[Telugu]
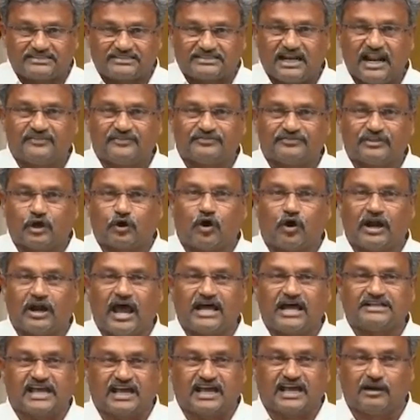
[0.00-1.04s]
ప్రజలందరూ
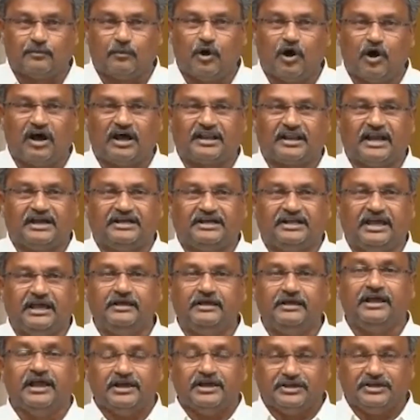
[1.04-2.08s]
కూడా జగన్మోహన్
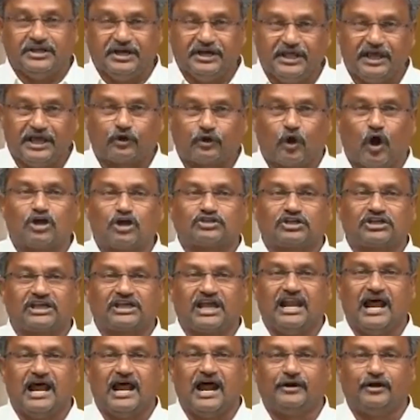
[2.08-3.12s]
రెడ్డి ఈడీ
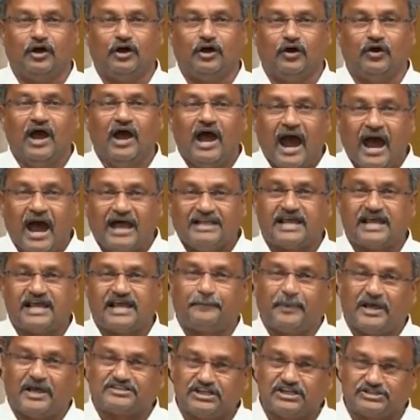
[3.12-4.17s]
కోర్టుకు వెళ్ళాడు
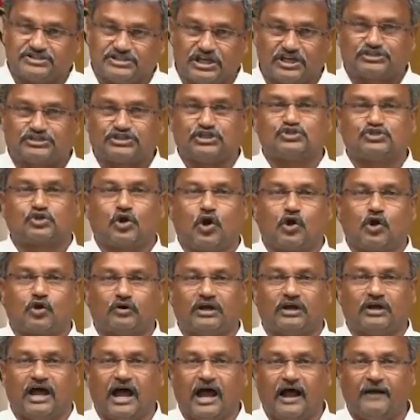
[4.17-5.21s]
అని చెప్పేసి
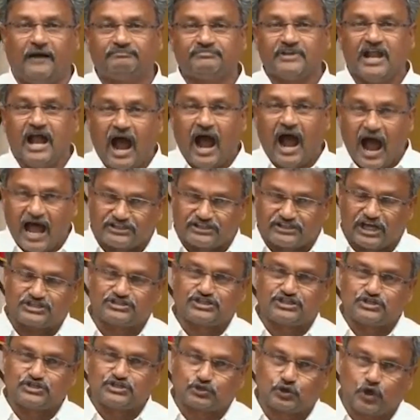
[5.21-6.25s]
చర్చించుకోకుండా ఆ
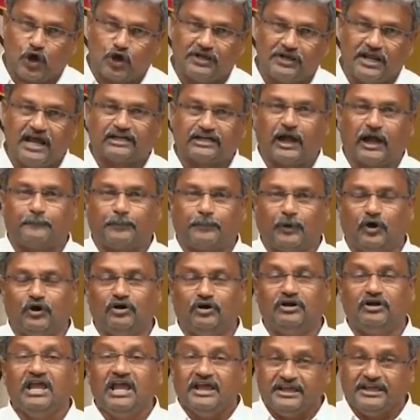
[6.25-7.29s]

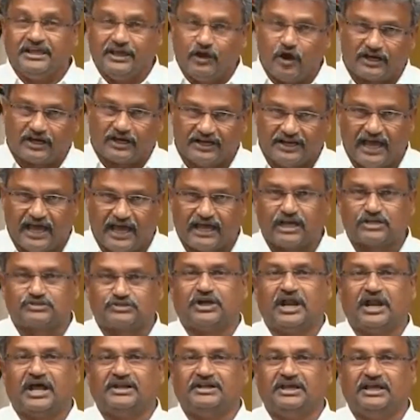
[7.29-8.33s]
చర్చించుకునేటప్పుడు ఈయన ఒక
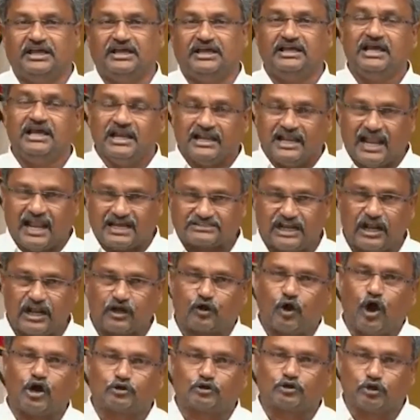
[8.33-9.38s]
నేరస్తుడని
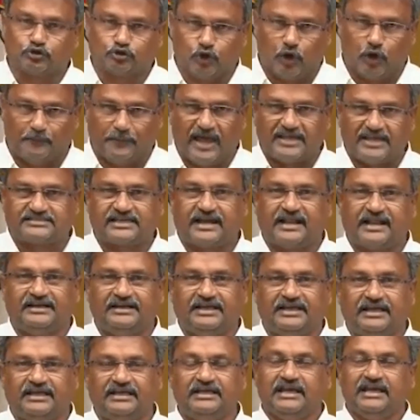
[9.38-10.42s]
లక్షల కోట్లు
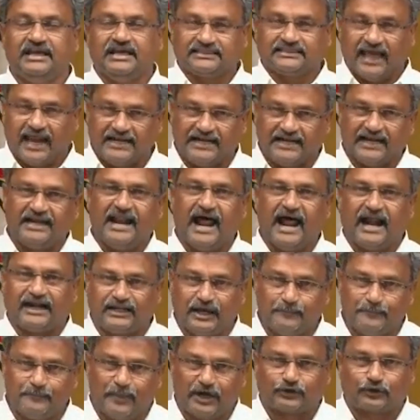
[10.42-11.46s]
దొబ్బేశాడని తండ్రిని
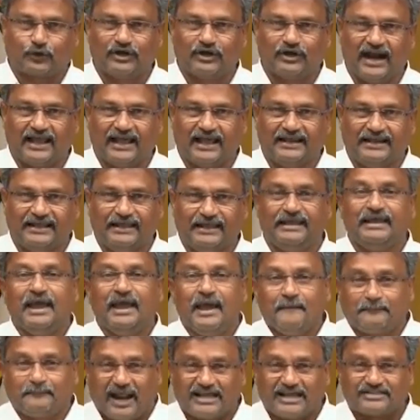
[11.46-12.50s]
అడ్డం పెట్టుకున్నాడని
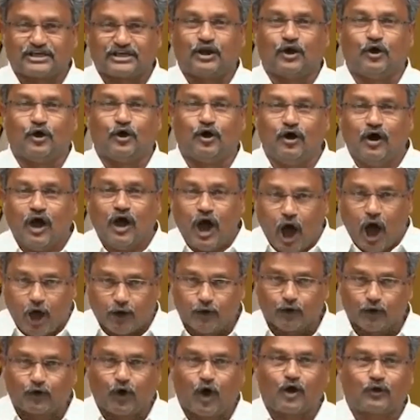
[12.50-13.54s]
ప్రజలు
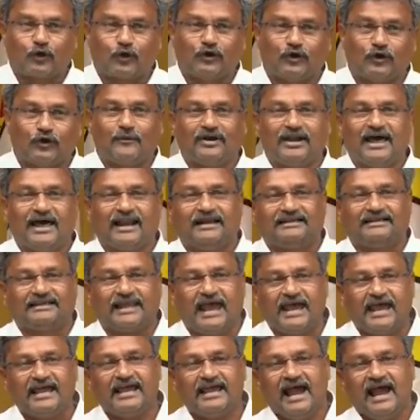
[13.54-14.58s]
అనుకోకుండా
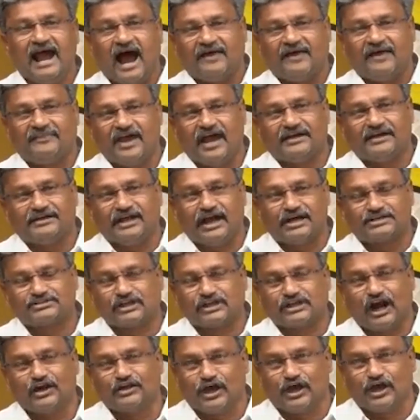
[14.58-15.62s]
ఉండాలంటే అదే
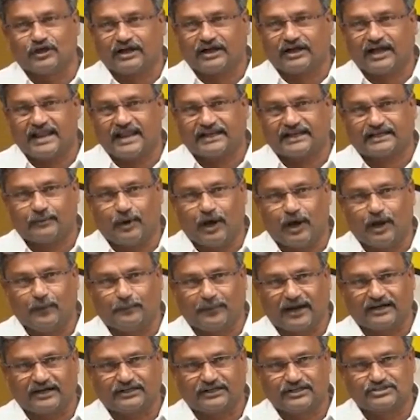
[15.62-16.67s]
డేట్స్ నాడు ఏదో
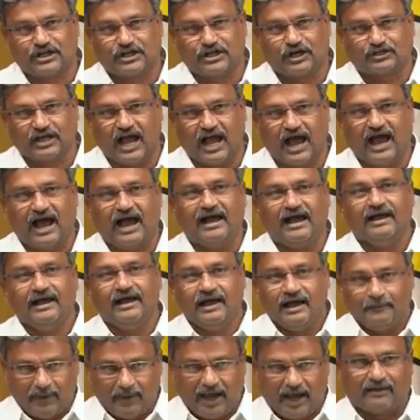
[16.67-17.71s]
కార్యక్రమాలు ప్రకటించినట్టుగా
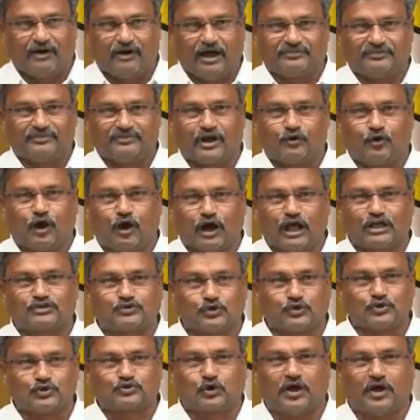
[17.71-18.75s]
మనం అందరం
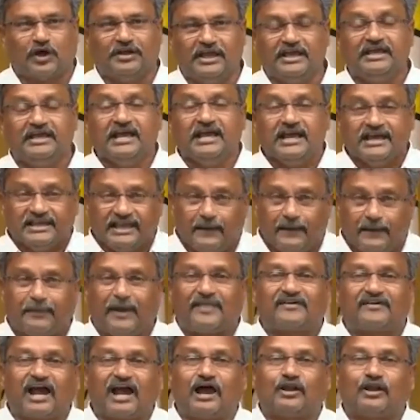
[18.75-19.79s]
కూడా చూసుకొని ఈ
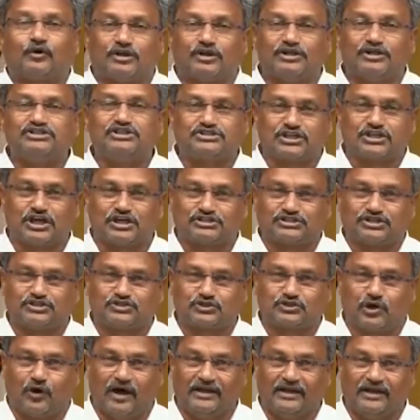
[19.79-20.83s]
పథకాల గురించి
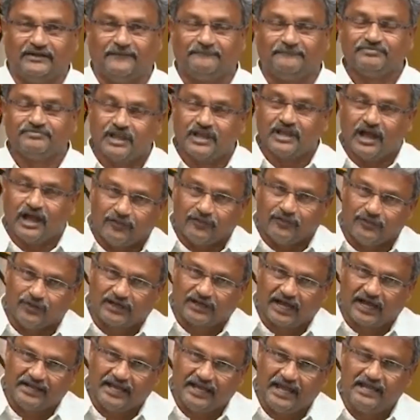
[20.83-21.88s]
చర్చించుకోవాలి
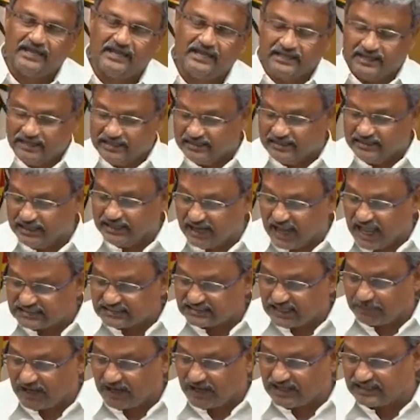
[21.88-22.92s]
అందుకనే ఈ
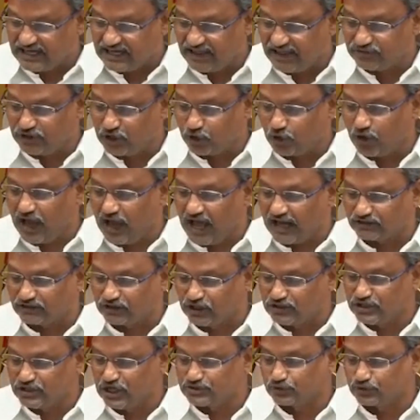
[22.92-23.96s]
రాష్ట్ర ప్రజలందరూ కూడా
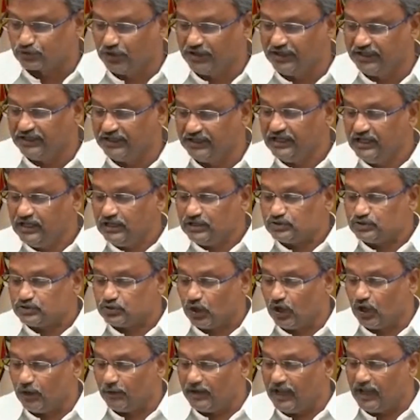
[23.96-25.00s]
అర్థం చేసుకోండి
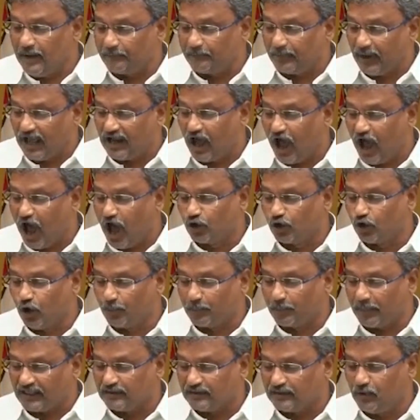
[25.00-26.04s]
జో ఏప్రిల్
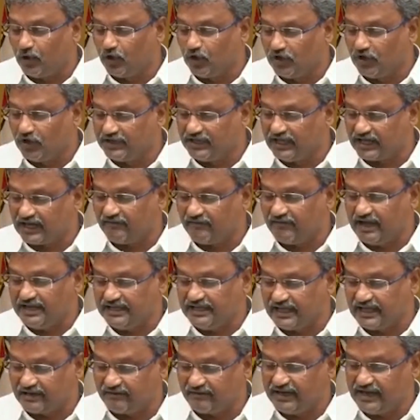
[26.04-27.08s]
ఆరు పదమూడు
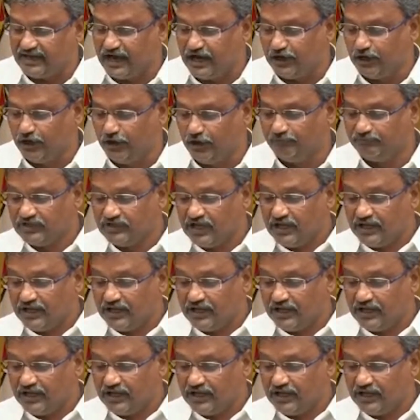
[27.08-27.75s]
ఇరవై ఇరవై ఏడు